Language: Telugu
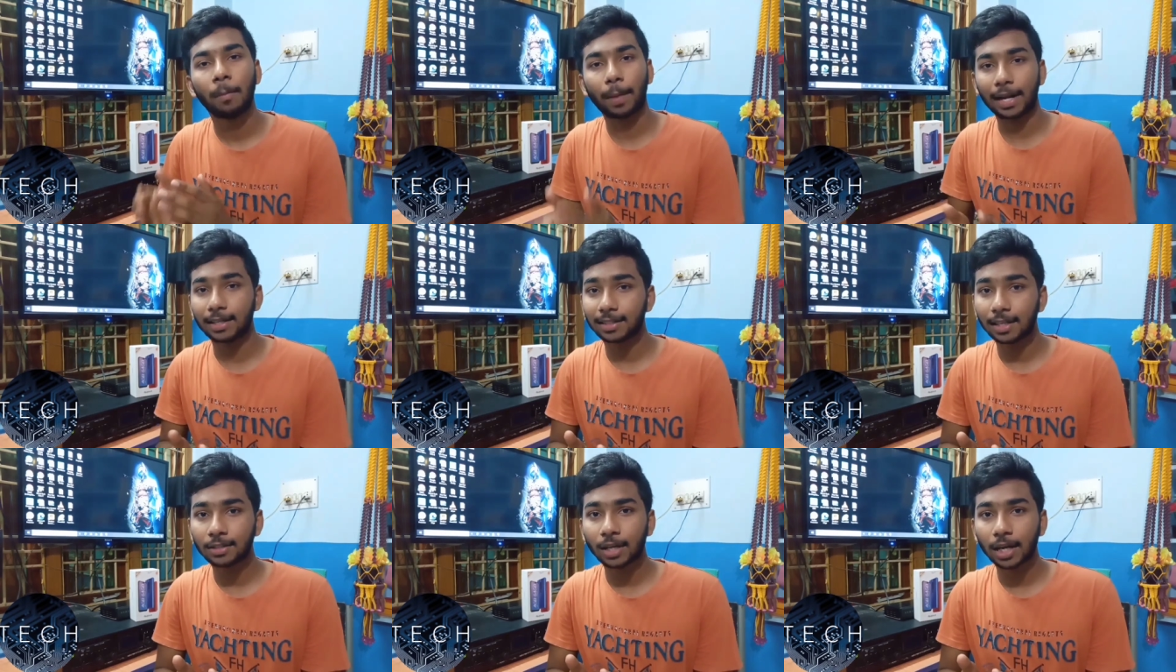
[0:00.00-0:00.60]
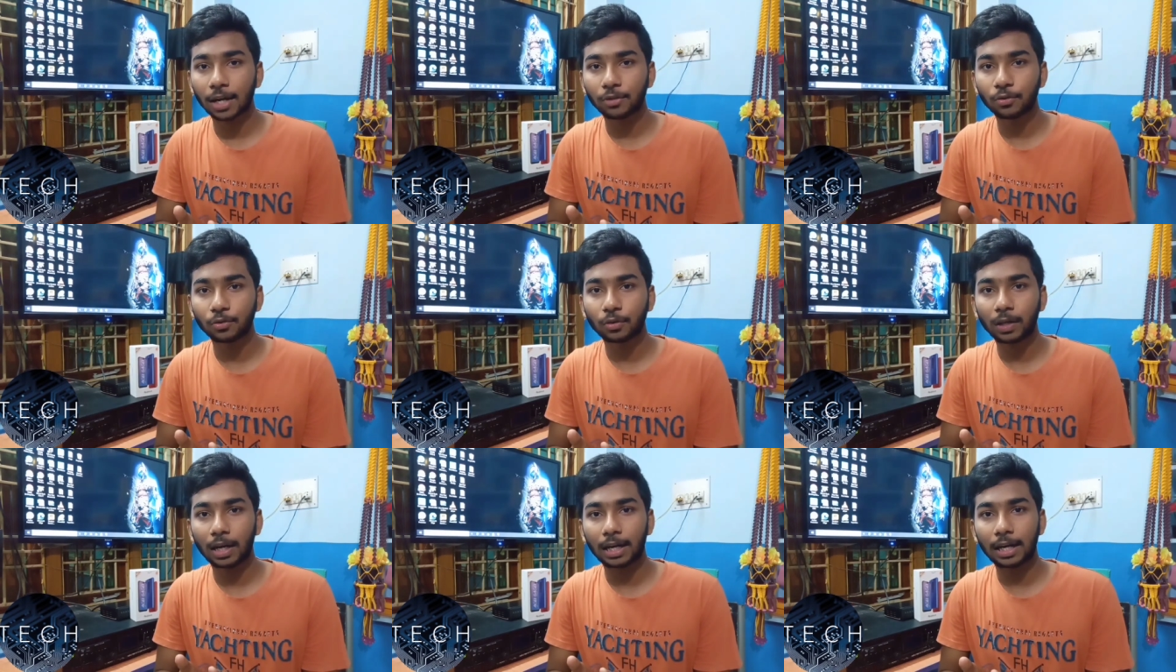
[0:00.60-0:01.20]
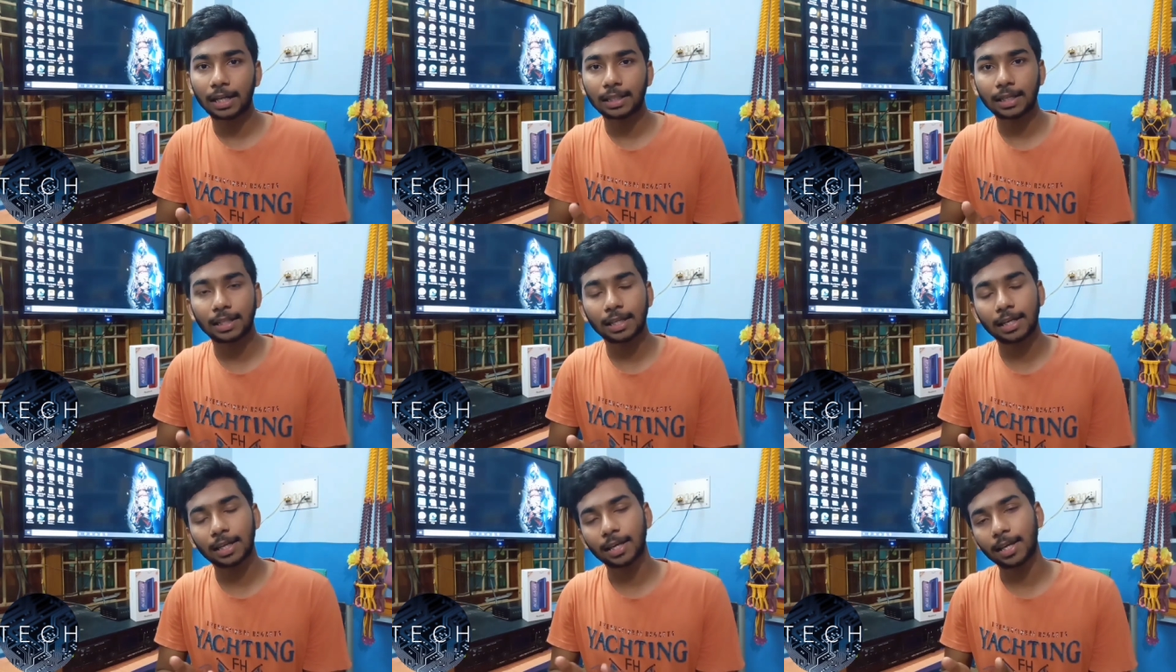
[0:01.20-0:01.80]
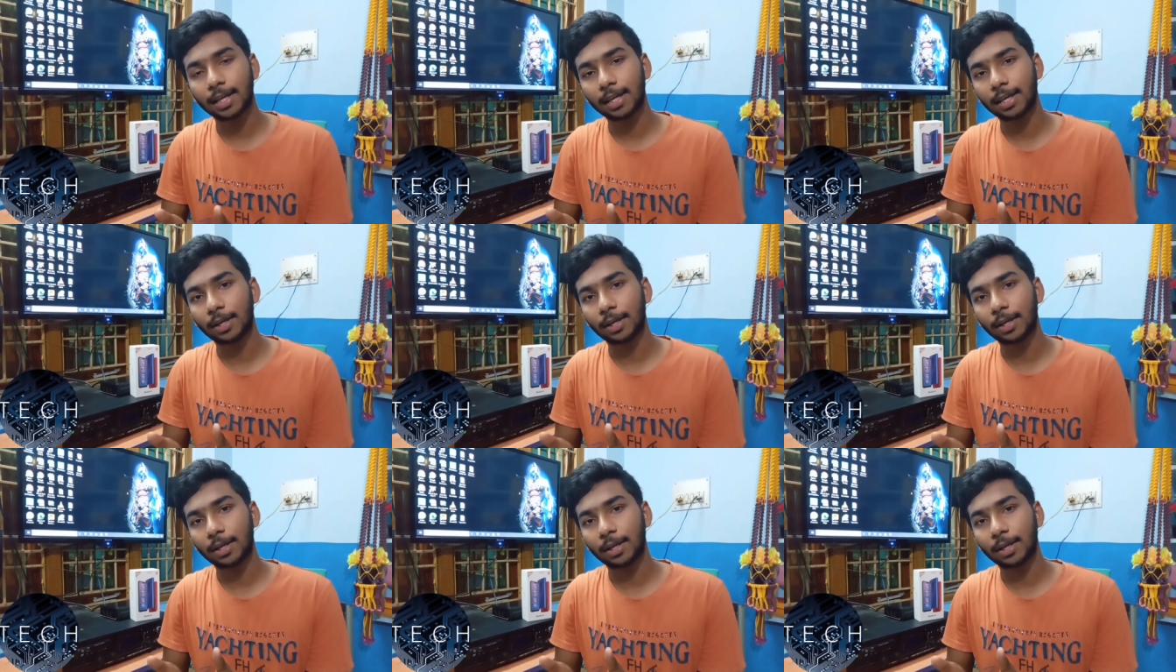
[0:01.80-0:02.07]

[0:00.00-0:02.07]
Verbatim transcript: ప్రైజెస్ కనుక చూసుకున్నట్లయితే దీనికి